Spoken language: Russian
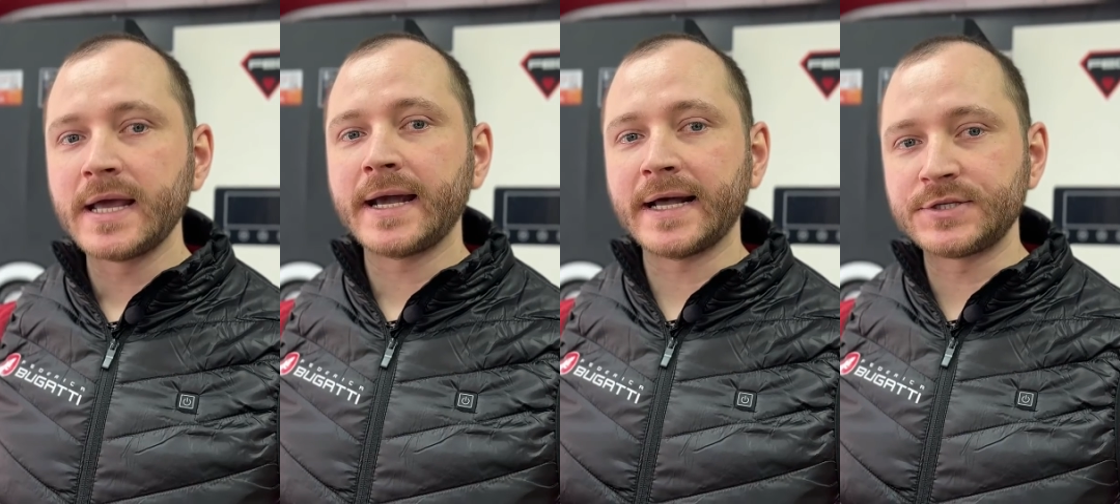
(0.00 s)

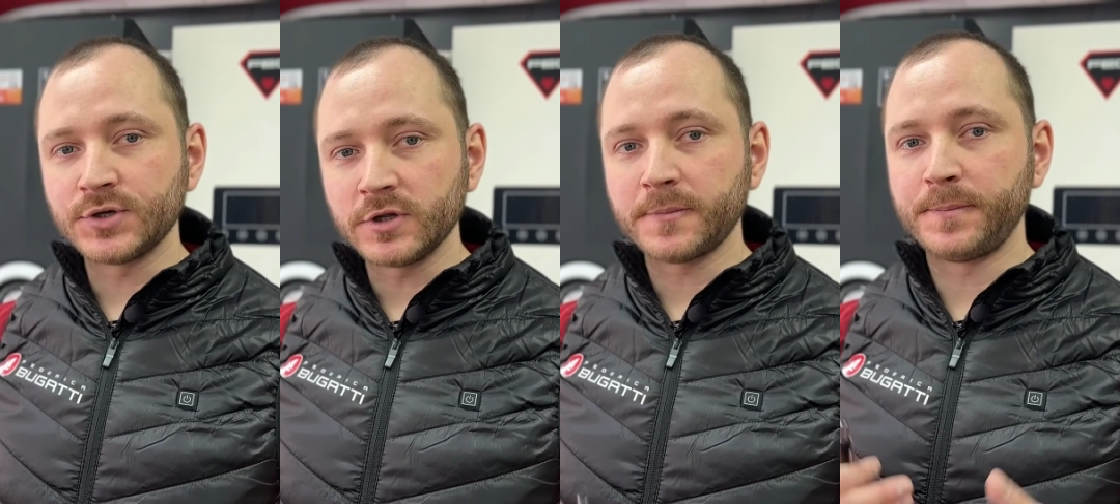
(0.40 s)

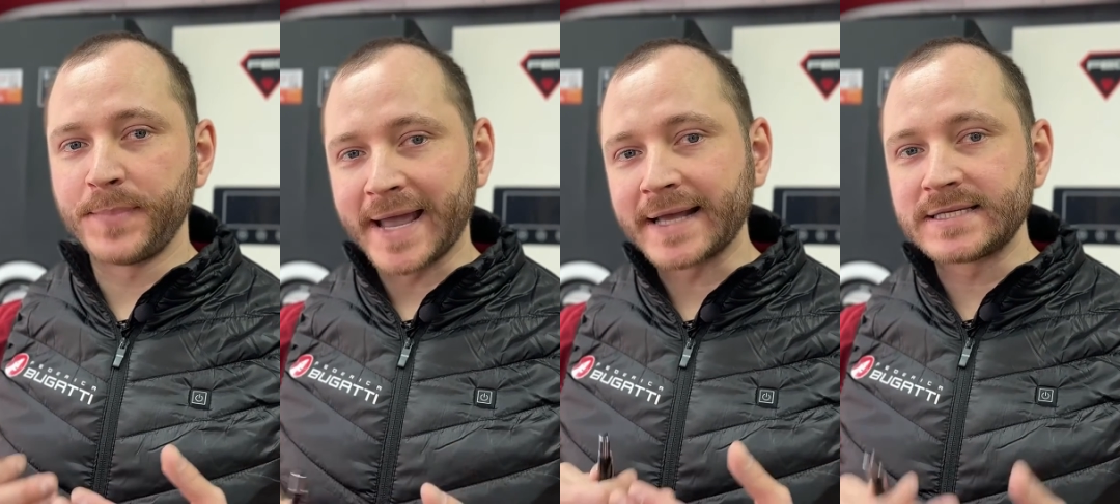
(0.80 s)
котел
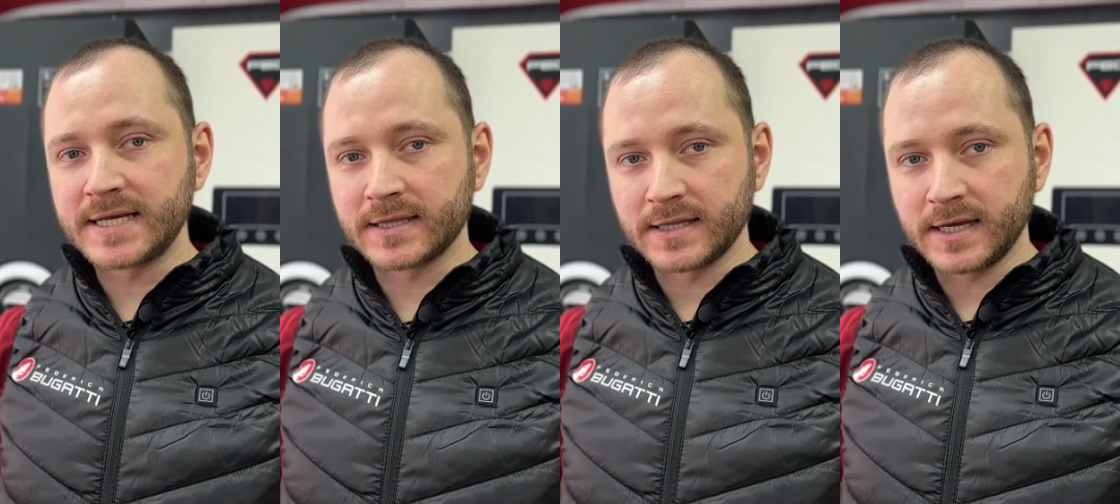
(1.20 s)

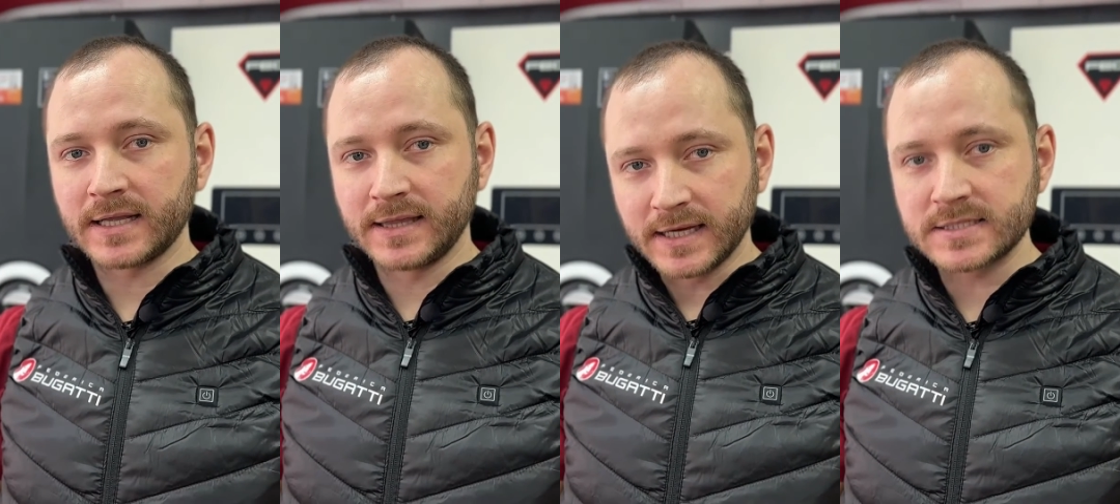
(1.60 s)
приоритет
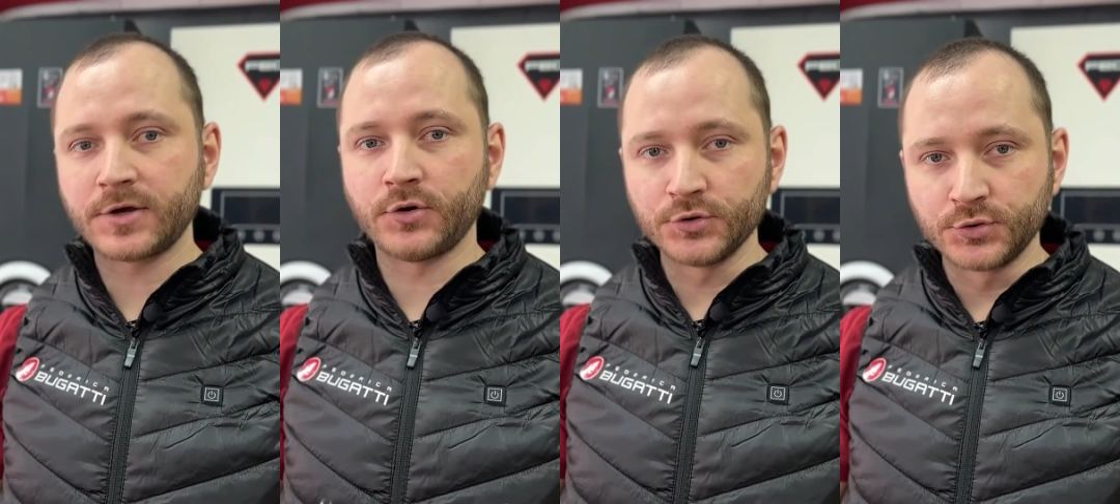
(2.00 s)
отдаст
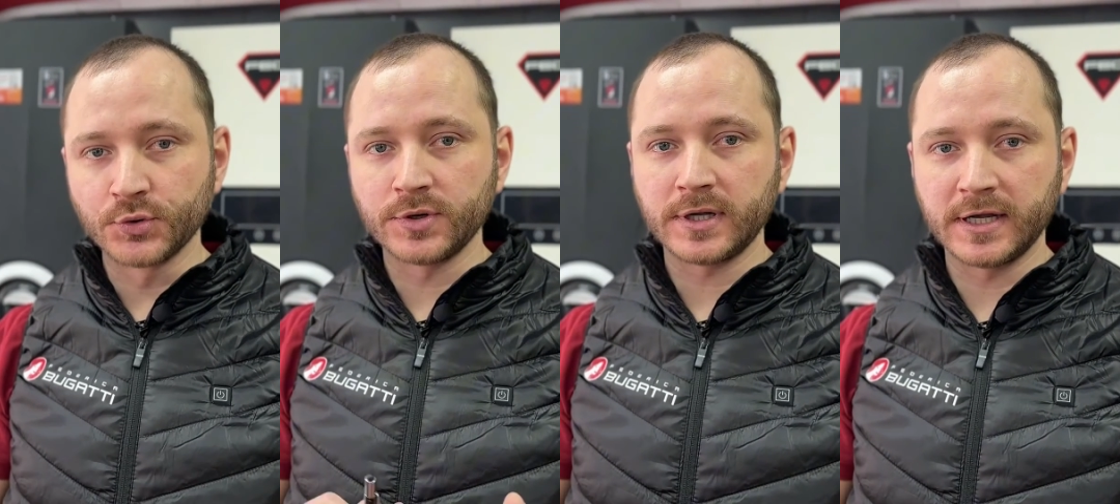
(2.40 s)

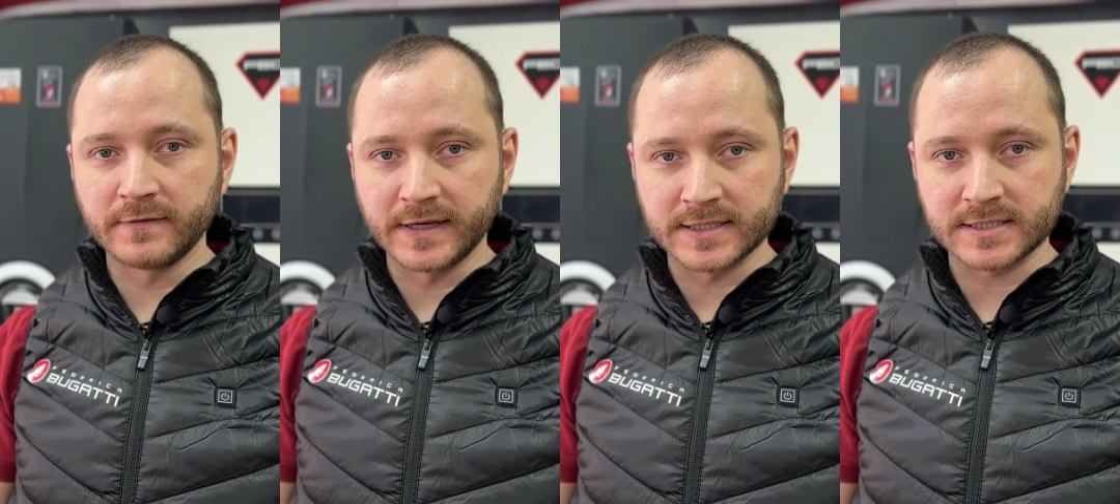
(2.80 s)
контуру
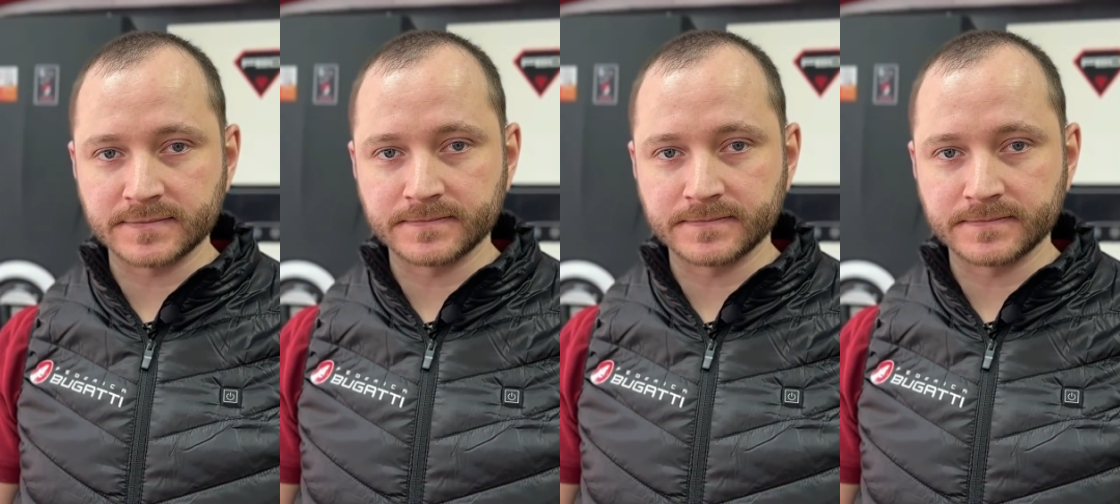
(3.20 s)
ГВС.